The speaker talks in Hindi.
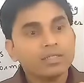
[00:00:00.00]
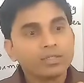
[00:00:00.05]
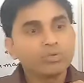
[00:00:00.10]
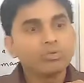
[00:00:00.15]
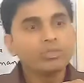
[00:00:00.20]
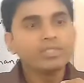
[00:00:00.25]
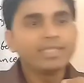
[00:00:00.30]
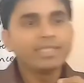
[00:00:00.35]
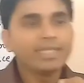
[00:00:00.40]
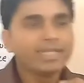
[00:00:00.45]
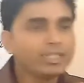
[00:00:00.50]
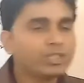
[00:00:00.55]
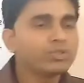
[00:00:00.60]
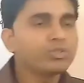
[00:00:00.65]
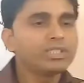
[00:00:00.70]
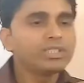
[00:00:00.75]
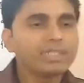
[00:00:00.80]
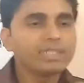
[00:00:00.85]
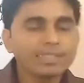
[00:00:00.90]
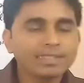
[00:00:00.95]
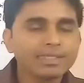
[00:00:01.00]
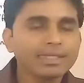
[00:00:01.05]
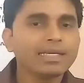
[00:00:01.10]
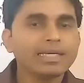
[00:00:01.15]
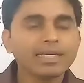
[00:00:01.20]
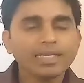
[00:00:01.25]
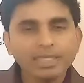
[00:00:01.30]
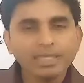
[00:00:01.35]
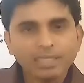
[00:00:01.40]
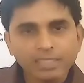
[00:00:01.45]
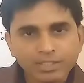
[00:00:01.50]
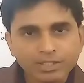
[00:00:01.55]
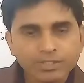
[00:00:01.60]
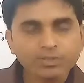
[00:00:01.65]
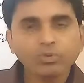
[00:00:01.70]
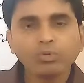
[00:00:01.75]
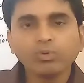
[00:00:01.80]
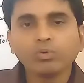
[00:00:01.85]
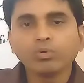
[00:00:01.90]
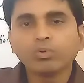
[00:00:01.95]
तो ये जो चीज़ें हैं
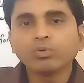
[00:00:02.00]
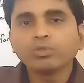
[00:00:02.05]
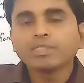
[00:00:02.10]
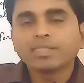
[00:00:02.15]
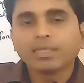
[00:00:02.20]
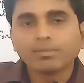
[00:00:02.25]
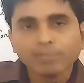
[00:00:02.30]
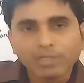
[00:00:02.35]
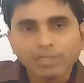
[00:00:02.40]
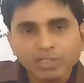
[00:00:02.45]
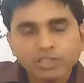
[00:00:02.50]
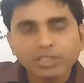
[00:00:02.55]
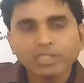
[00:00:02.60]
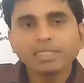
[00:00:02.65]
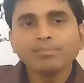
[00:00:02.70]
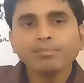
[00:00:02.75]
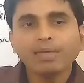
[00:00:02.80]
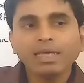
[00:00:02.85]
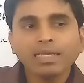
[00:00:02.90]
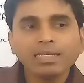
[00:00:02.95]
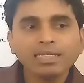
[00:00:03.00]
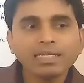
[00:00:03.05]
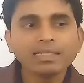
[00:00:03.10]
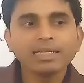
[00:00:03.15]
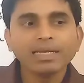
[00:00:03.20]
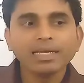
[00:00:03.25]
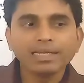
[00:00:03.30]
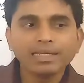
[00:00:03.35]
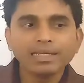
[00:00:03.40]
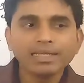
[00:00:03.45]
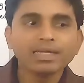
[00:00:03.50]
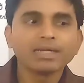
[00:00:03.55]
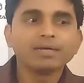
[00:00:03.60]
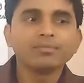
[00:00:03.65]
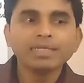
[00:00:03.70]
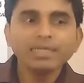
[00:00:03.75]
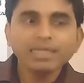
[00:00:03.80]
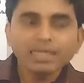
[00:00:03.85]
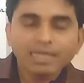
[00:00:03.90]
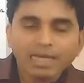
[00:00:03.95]
इसको समझने में ये थेरी
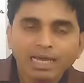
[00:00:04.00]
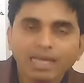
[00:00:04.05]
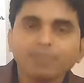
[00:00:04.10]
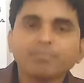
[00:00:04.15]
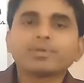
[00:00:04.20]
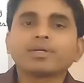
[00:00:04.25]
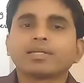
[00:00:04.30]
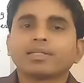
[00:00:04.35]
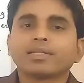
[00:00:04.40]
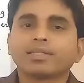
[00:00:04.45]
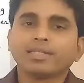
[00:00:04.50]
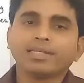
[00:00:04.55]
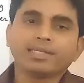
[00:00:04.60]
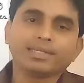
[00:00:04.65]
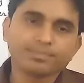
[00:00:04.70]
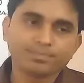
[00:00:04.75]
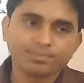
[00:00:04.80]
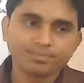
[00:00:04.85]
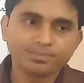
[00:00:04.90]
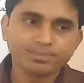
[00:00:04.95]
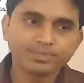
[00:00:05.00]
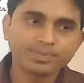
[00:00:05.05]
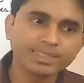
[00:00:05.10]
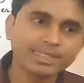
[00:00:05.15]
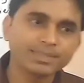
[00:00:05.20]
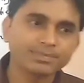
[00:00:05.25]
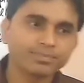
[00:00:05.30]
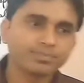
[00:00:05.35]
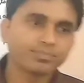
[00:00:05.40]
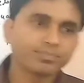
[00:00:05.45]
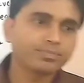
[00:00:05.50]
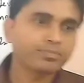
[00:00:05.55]
हमें हेल्प करती है ठीक है